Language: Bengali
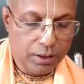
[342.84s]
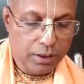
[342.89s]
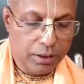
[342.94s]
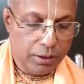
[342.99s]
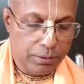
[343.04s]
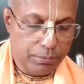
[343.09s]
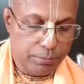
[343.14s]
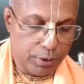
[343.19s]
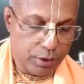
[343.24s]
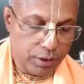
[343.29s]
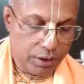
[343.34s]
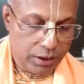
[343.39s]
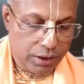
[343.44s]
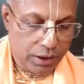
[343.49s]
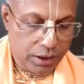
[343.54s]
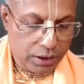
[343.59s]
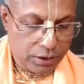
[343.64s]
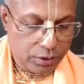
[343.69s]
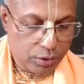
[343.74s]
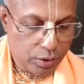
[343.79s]

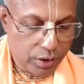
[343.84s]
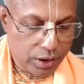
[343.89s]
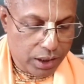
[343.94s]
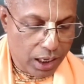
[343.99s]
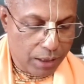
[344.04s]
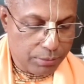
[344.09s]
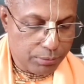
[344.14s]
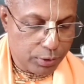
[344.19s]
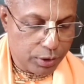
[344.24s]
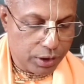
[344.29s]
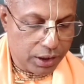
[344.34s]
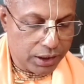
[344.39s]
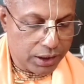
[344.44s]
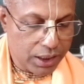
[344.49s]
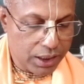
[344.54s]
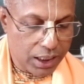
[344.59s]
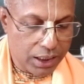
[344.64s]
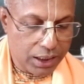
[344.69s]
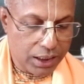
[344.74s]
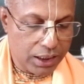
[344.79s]
পণ্ডিত হইয়া মনে
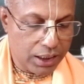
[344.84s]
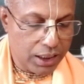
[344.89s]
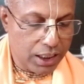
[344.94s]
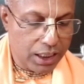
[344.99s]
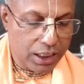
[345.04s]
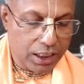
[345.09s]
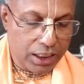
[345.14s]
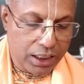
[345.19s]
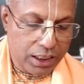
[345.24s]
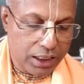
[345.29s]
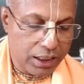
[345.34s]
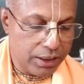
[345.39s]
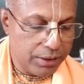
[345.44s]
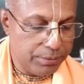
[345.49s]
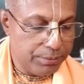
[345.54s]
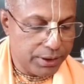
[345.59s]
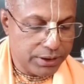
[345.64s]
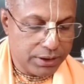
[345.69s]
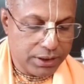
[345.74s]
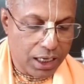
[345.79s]
কেন
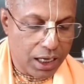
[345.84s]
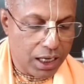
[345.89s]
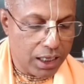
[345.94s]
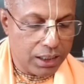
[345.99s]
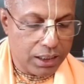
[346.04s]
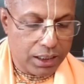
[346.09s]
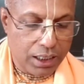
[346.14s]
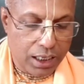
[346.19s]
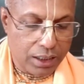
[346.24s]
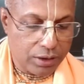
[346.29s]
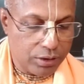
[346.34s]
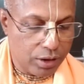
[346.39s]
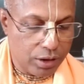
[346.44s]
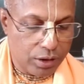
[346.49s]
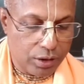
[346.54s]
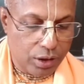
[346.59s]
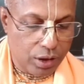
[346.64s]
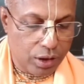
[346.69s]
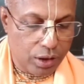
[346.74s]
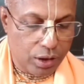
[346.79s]
বিচার না কর
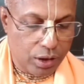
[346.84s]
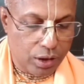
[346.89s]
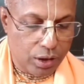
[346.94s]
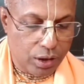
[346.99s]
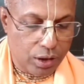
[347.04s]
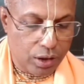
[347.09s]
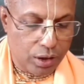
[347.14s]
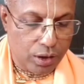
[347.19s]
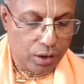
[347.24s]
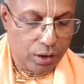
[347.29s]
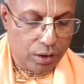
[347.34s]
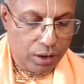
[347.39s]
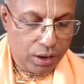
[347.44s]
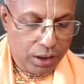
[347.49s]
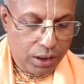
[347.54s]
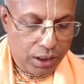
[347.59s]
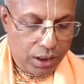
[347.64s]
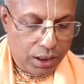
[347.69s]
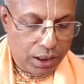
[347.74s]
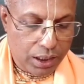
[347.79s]

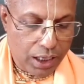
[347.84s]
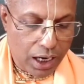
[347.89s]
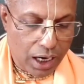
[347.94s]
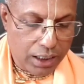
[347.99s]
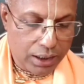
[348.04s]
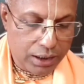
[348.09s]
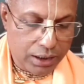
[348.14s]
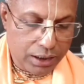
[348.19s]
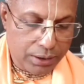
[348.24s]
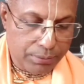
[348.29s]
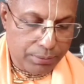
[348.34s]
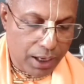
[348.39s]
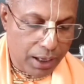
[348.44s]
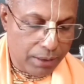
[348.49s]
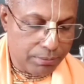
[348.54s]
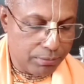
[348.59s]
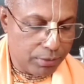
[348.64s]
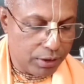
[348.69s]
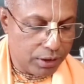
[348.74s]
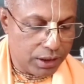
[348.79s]
রান্ডি
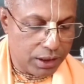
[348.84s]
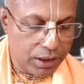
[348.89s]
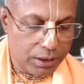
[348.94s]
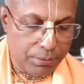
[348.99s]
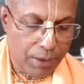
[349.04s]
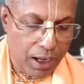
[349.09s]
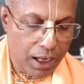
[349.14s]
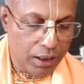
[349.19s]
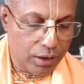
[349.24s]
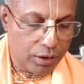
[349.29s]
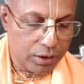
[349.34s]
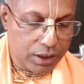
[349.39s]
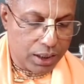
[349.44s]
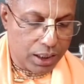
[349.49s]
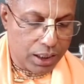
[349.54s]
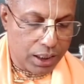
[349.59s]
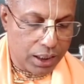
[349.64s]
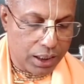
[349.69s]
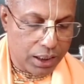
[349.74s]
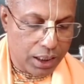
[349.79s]
ব্রাহ্মণীর বালকে
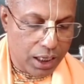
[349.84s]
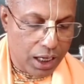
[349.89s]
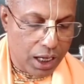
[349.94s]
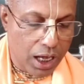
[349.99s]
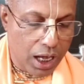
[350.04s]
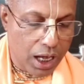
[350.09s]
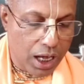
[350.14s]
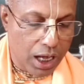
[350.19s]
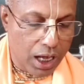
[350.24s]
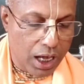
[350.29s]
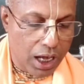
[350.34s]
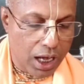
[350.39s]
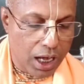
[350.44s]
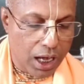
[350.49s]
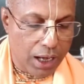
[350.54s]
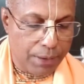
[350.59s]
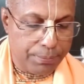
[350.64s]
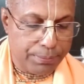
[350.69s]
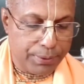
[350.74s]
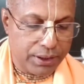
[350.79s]

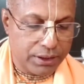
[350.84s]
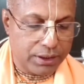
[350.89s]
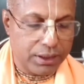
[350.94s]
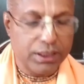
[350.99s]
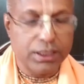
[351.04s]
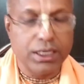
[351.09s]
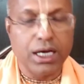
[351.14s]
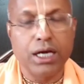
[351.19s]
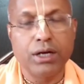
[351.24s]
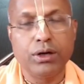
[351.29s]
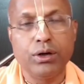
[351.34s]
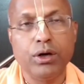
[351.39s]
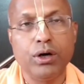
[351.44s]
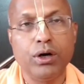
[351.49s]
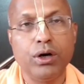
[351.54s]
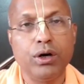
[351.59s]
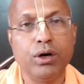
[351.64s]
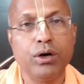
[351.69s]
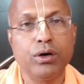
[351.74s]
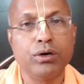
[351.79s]
প্রীতি কেন
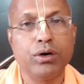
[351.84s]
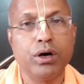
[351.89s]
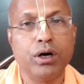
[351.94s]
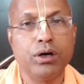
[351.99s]
কর